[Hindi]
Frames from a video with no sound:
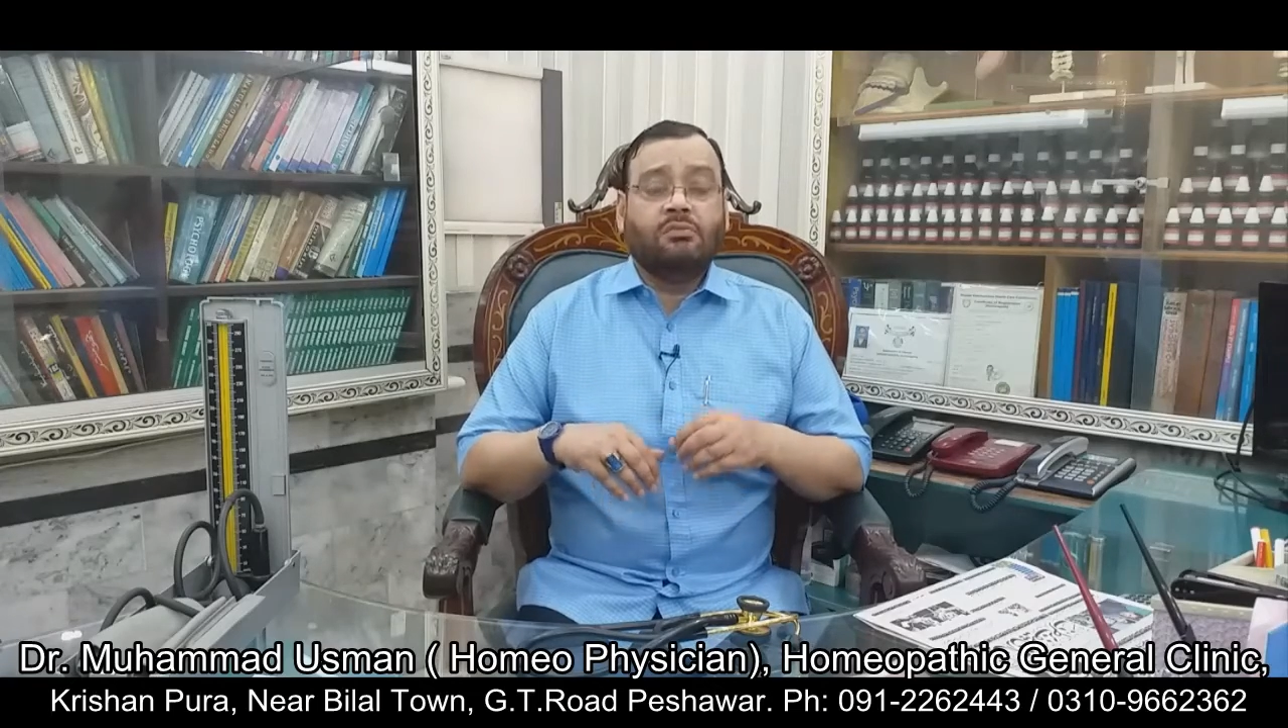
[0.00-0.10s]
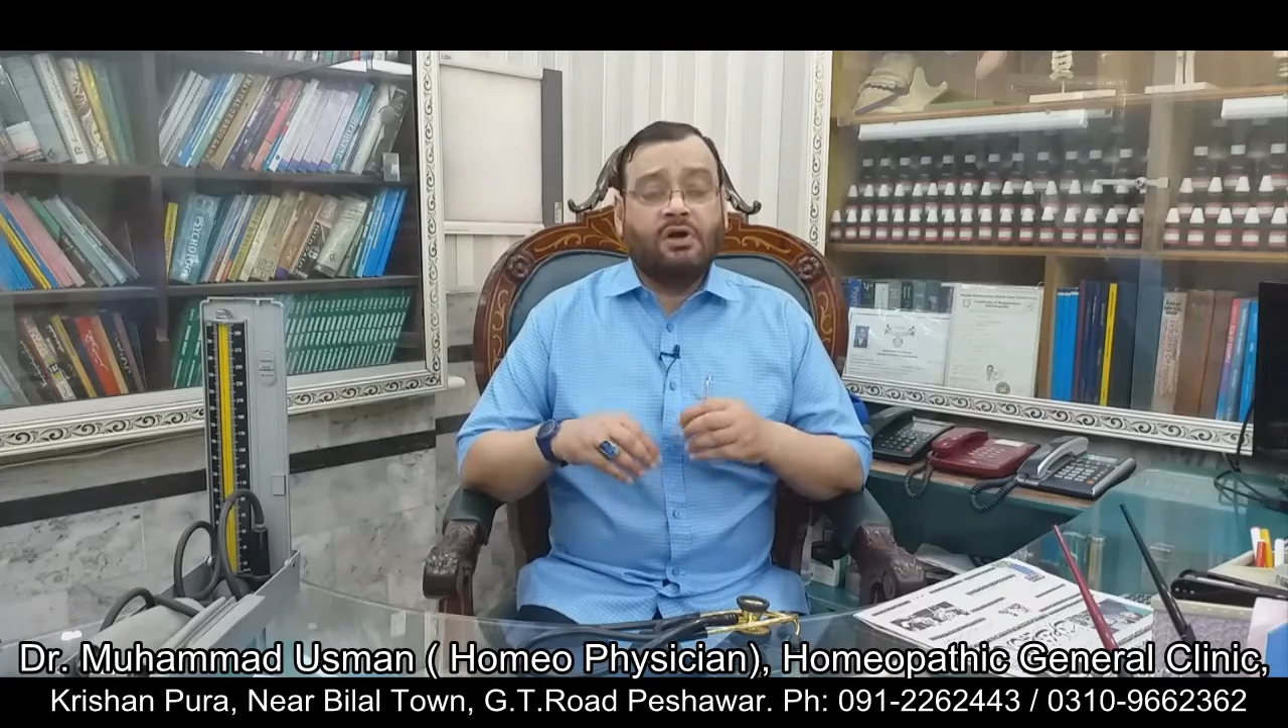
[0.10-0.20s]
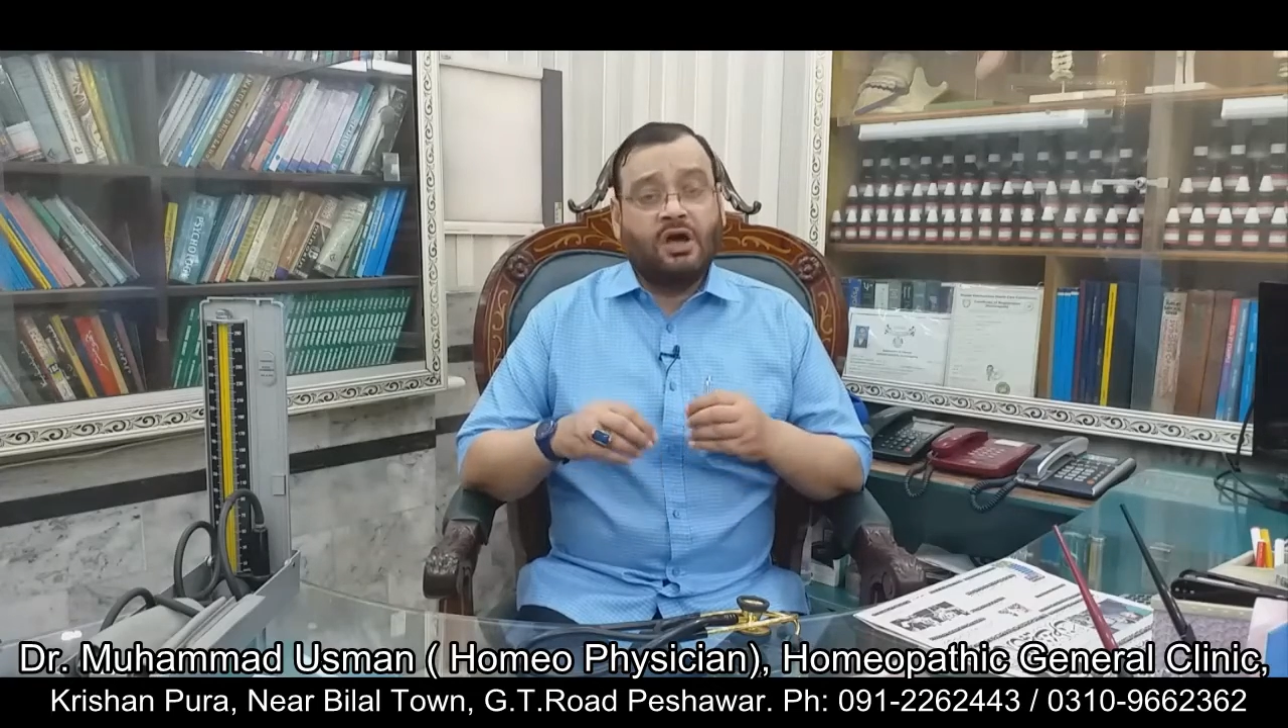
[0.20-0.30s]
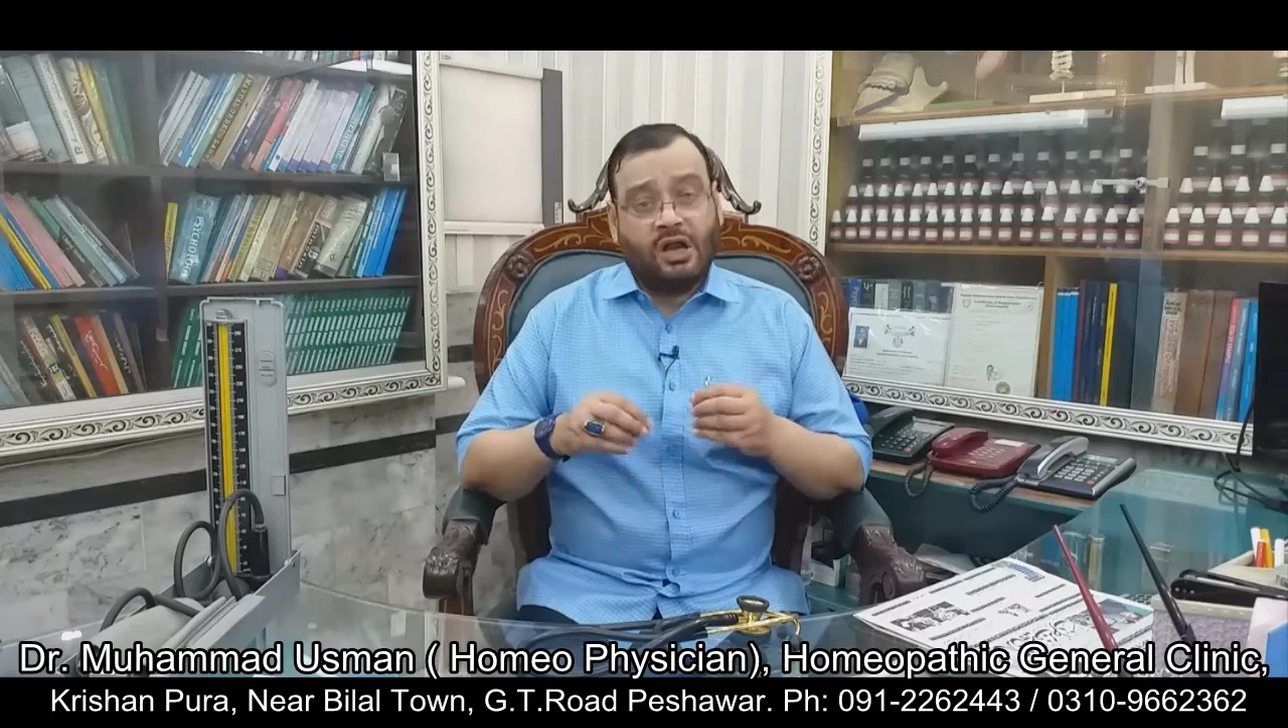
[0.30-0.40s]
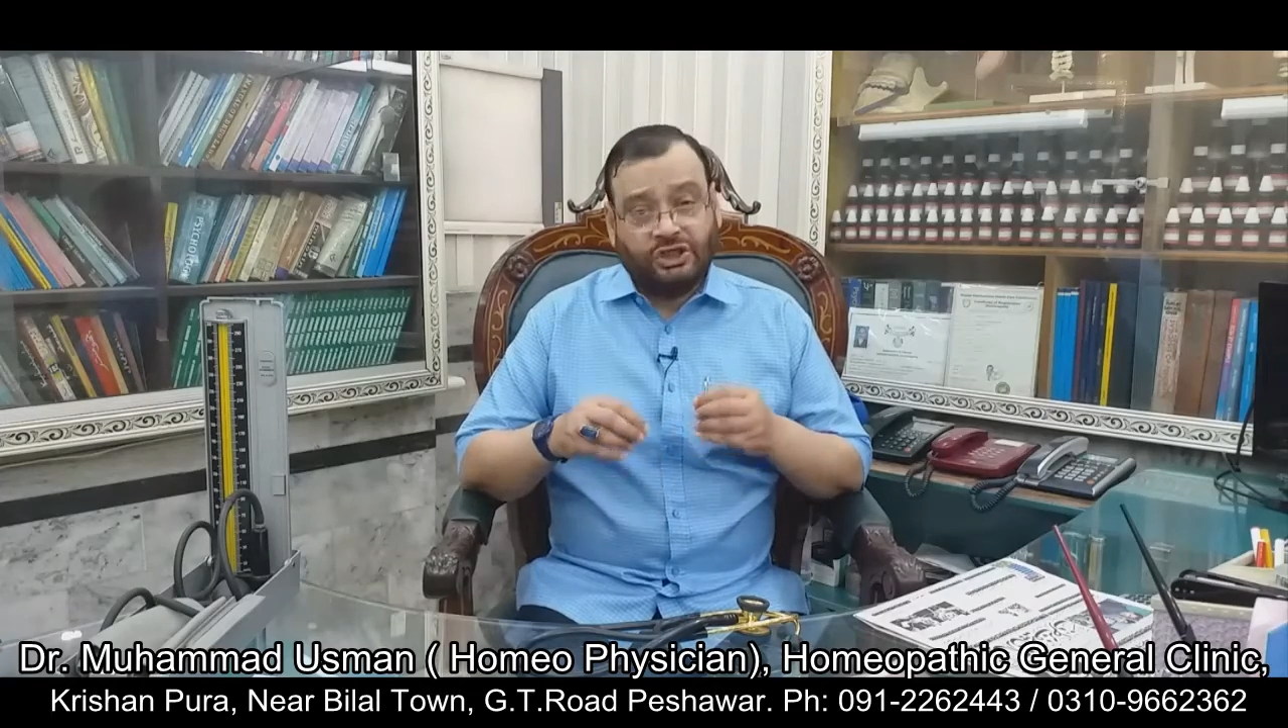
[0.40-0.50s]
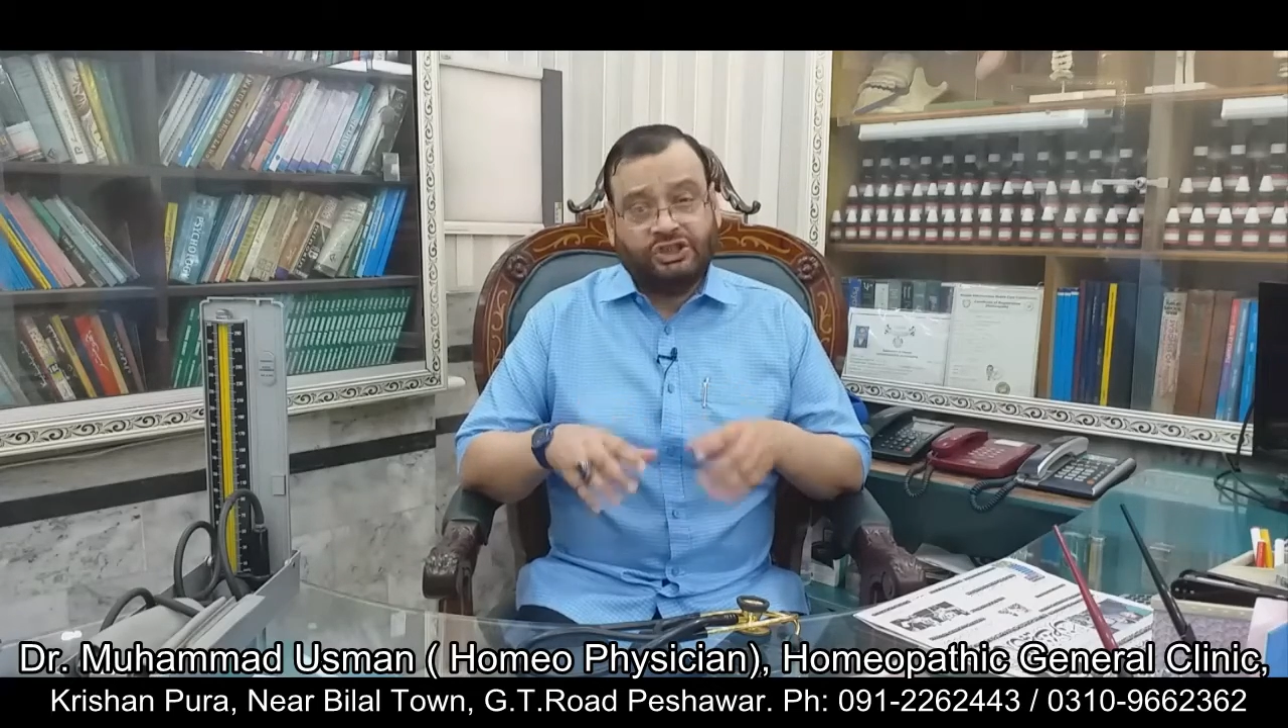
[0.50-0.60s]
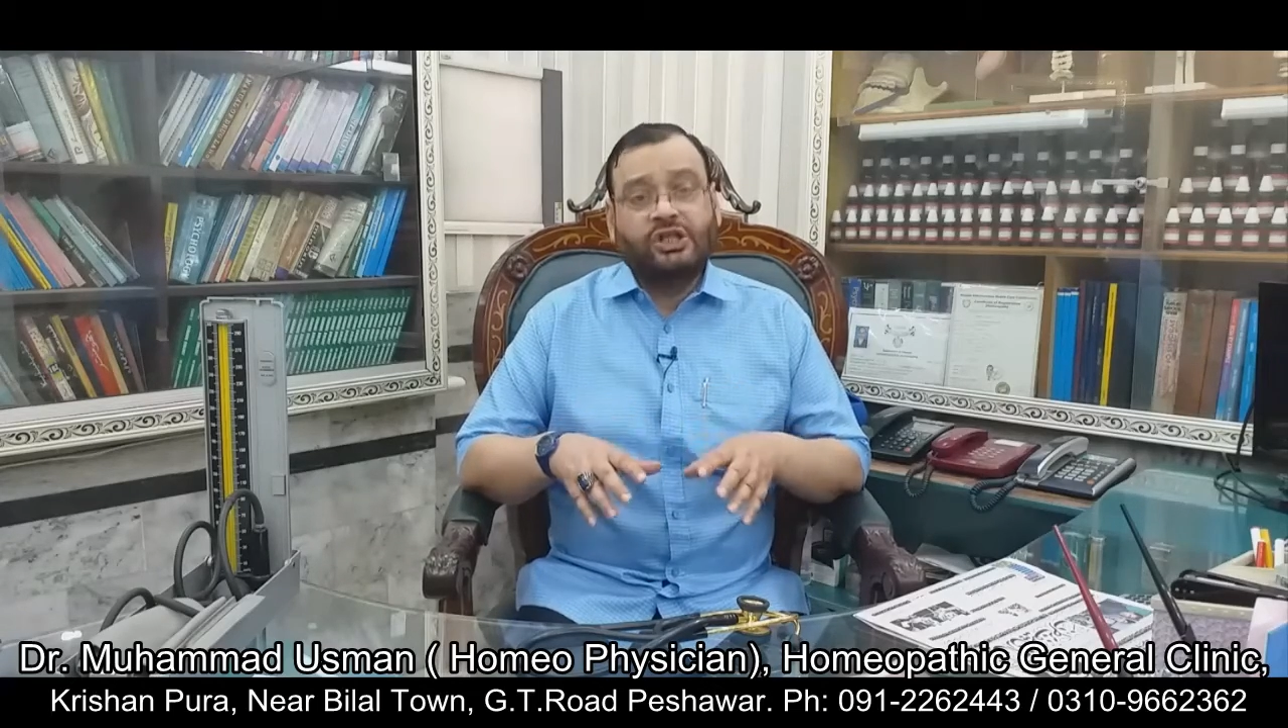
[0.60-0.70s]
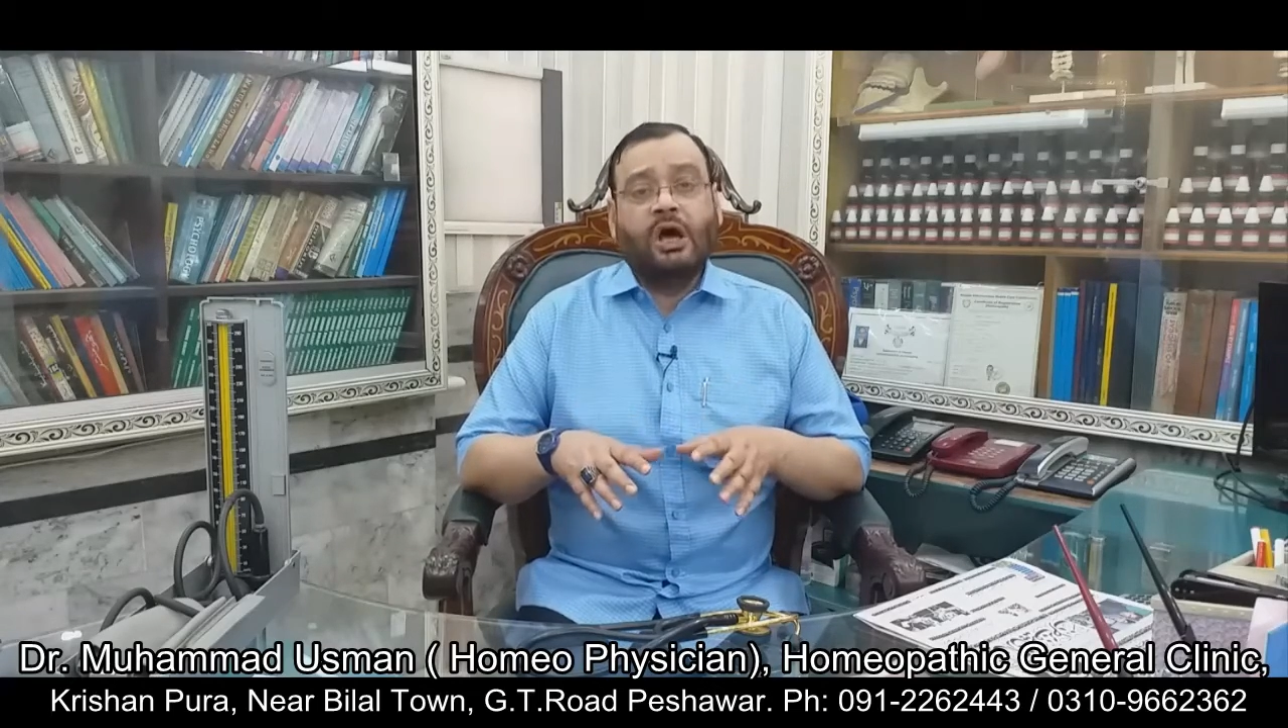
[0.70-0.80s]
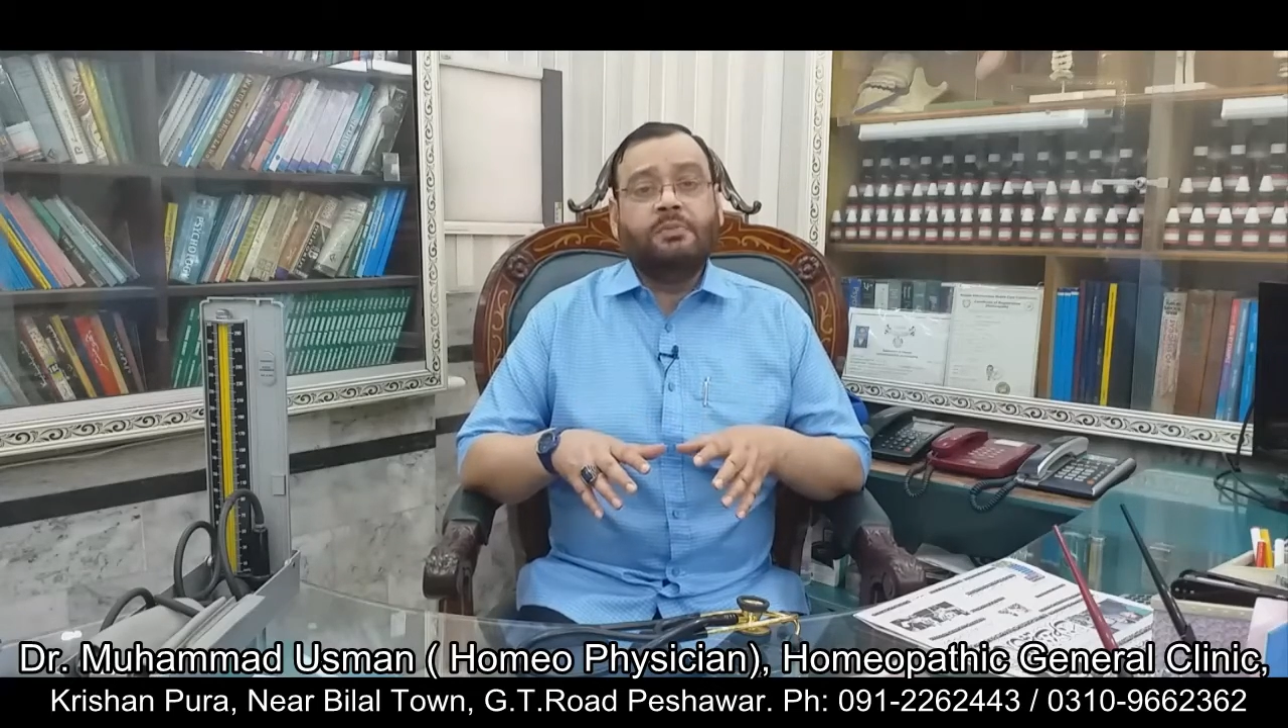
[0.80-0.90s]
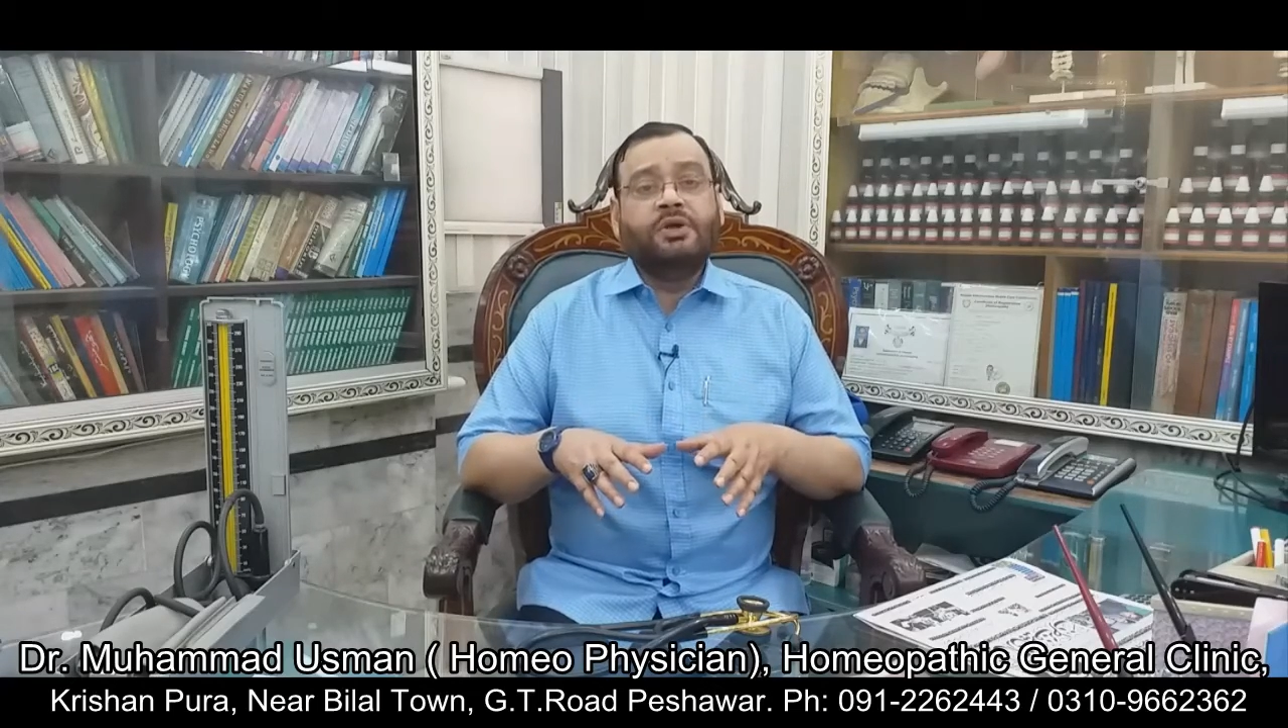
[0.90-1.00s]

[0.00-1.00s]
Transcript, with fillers: खराशदार